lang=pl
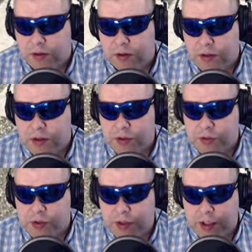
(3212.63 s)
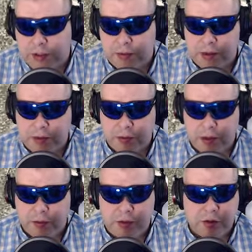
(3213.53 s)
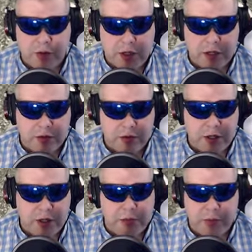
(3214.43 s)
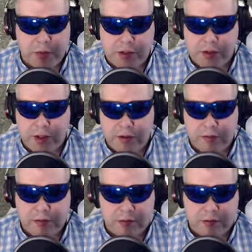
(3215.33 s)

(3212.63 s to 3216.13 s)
No jeszcze przy okazji będziemy robić tutaj rundkę po mieście.